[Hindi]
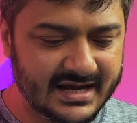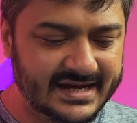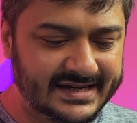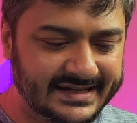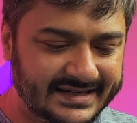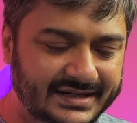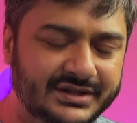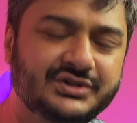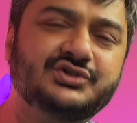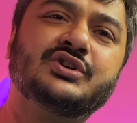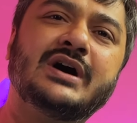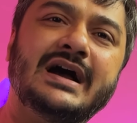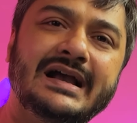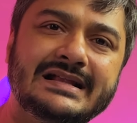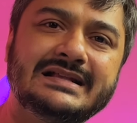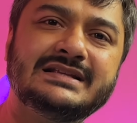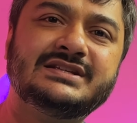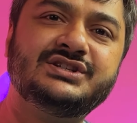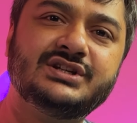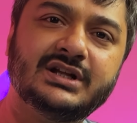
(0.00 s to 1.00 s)
कि
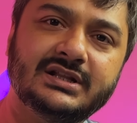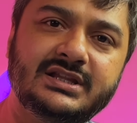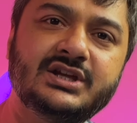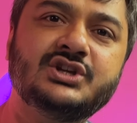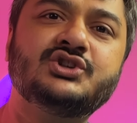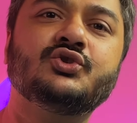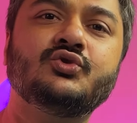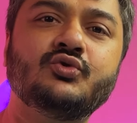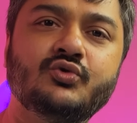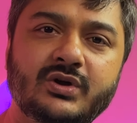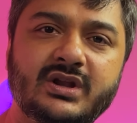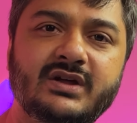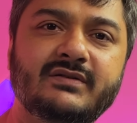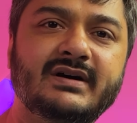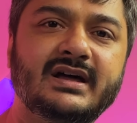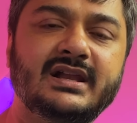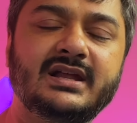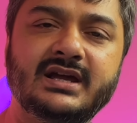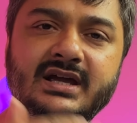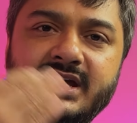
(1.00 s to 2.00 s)
ट्रायल्स जल्द ही शुरू होने
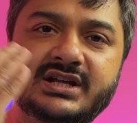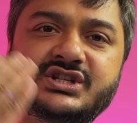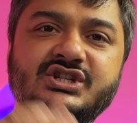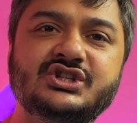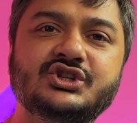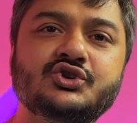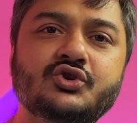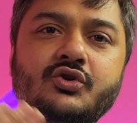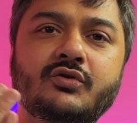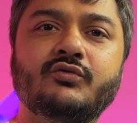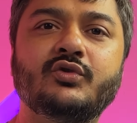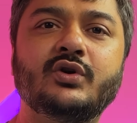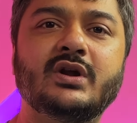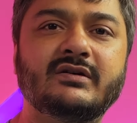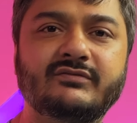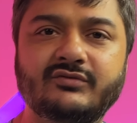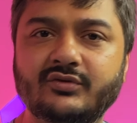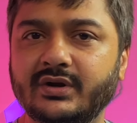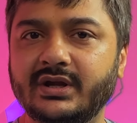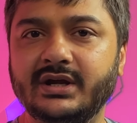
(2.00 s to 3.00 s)
वाले हैं जियो
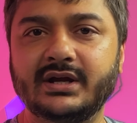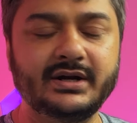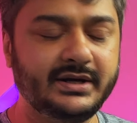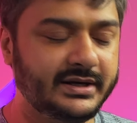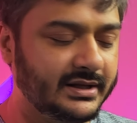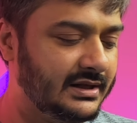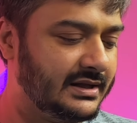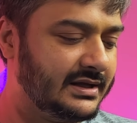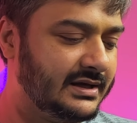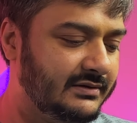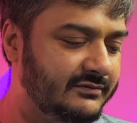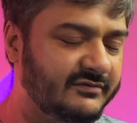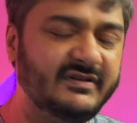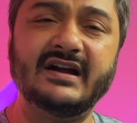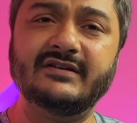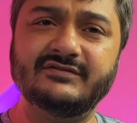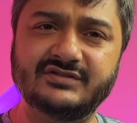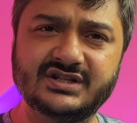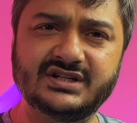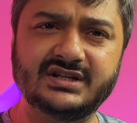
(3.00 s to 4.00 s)
वोडाफोन एयरटेल के
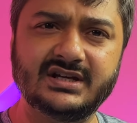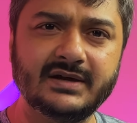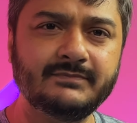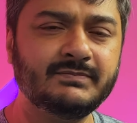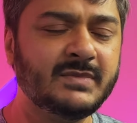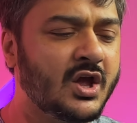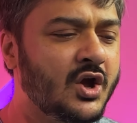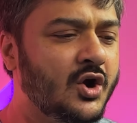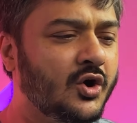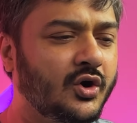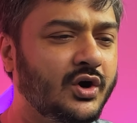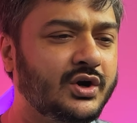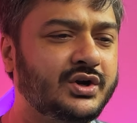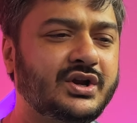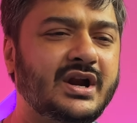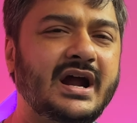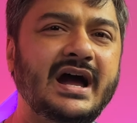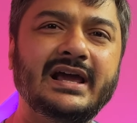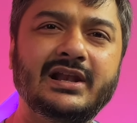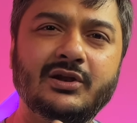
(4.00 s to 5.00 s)
5G के और
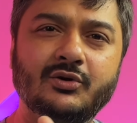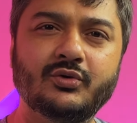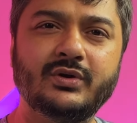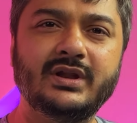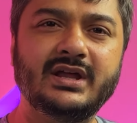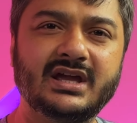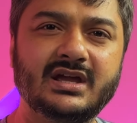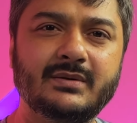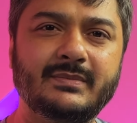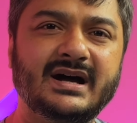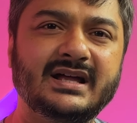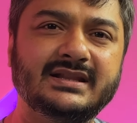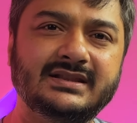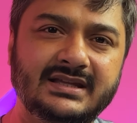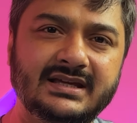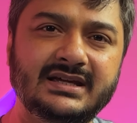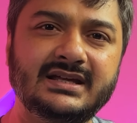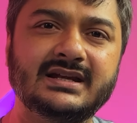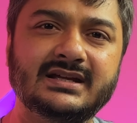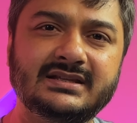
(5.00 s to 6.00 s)
ट्रायल होने के बाद
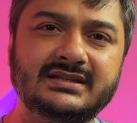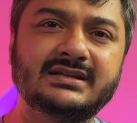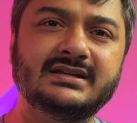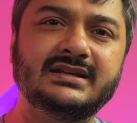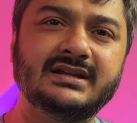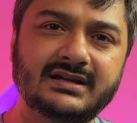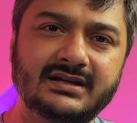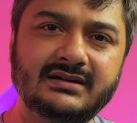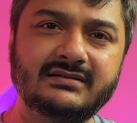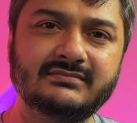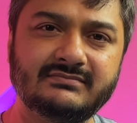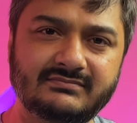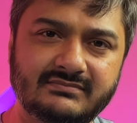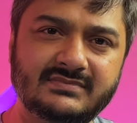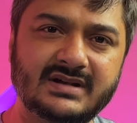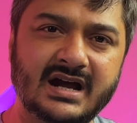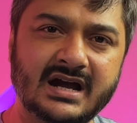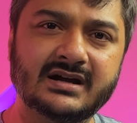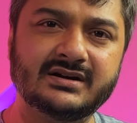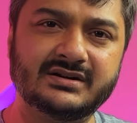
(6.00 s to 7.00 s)
धीरे धीरे
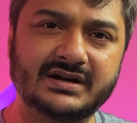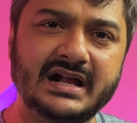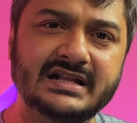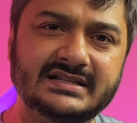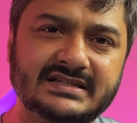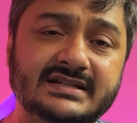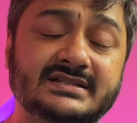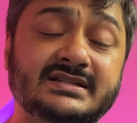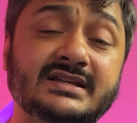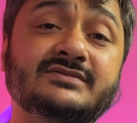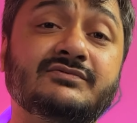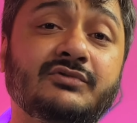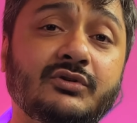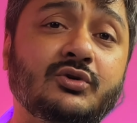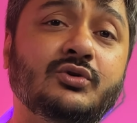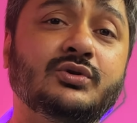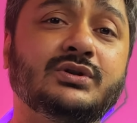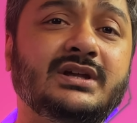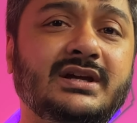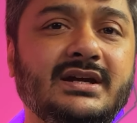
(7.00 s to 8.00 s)
अगर ट्रायल सक्सेसफुल
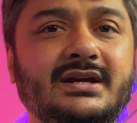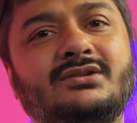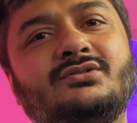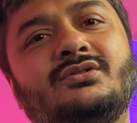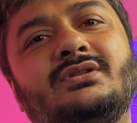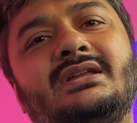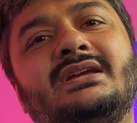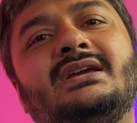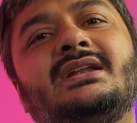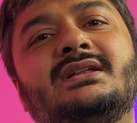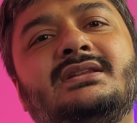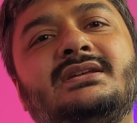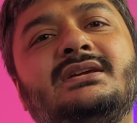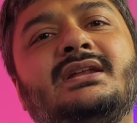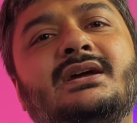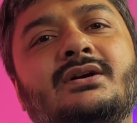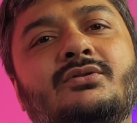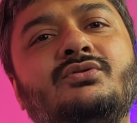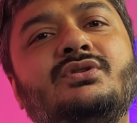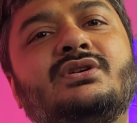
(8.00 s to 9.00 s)
होते हैं तो धीरे धीरे
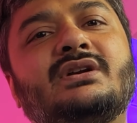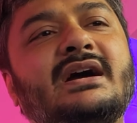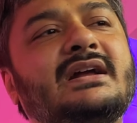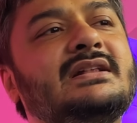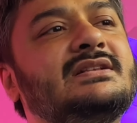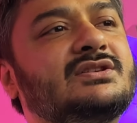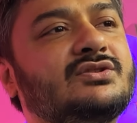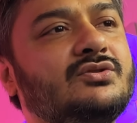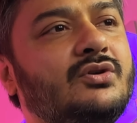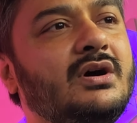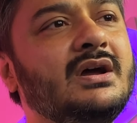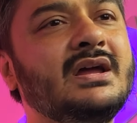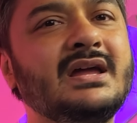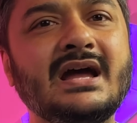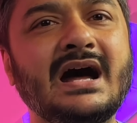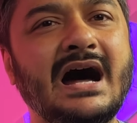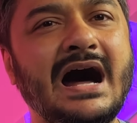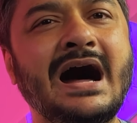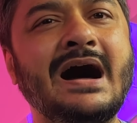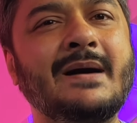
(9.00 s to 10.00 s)
उन ट्रायल्स को
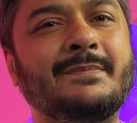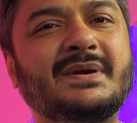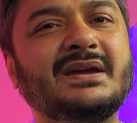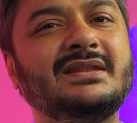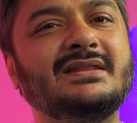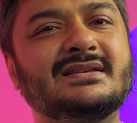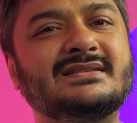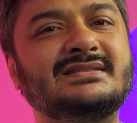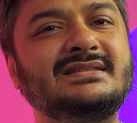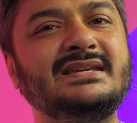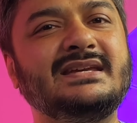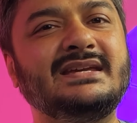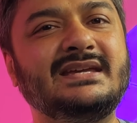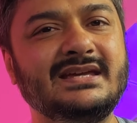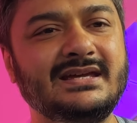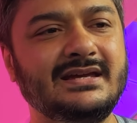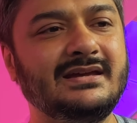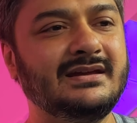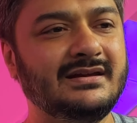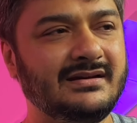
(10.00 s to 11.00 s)
आपके नज़दीकी
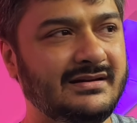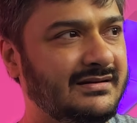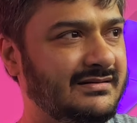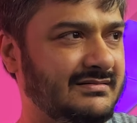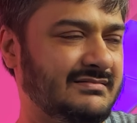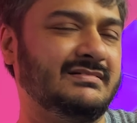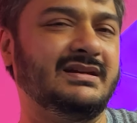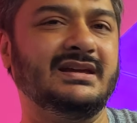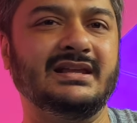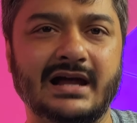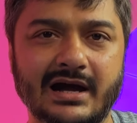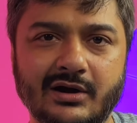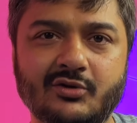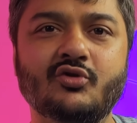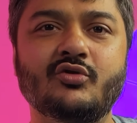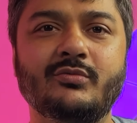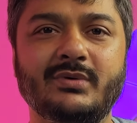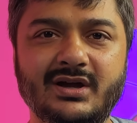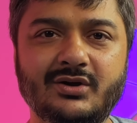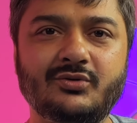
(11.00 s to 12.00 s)
इलाकों
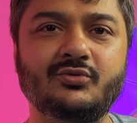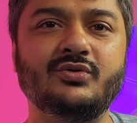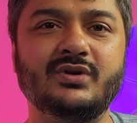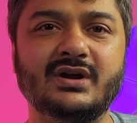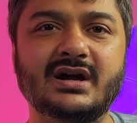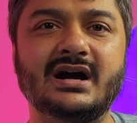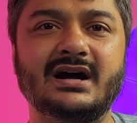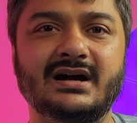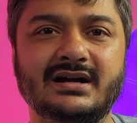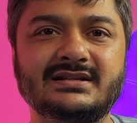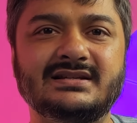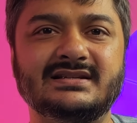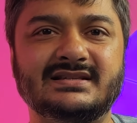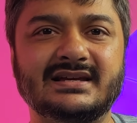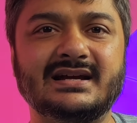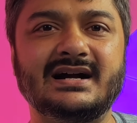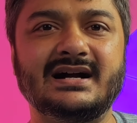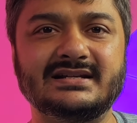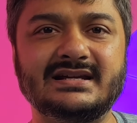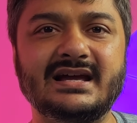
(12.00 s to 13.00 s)
में उनका जिसे
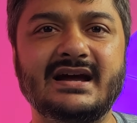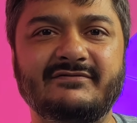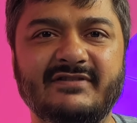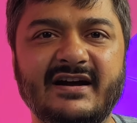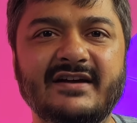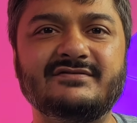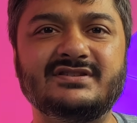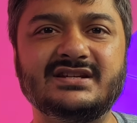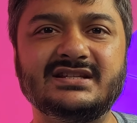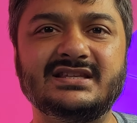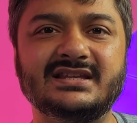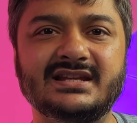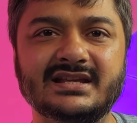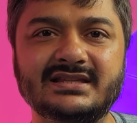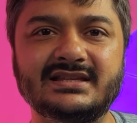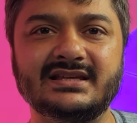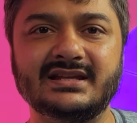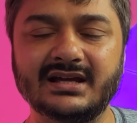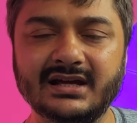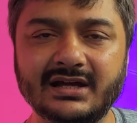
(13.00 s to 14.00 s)
कहा जाए फाइव धीरे
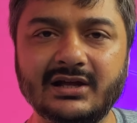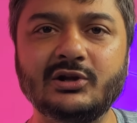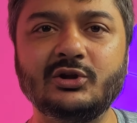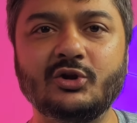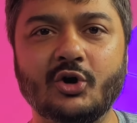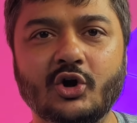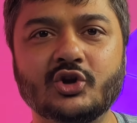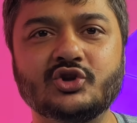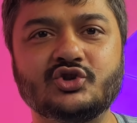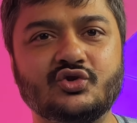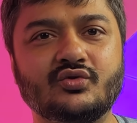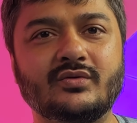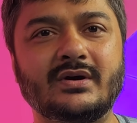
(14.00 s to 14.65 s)
धीरे लॉन्च होगा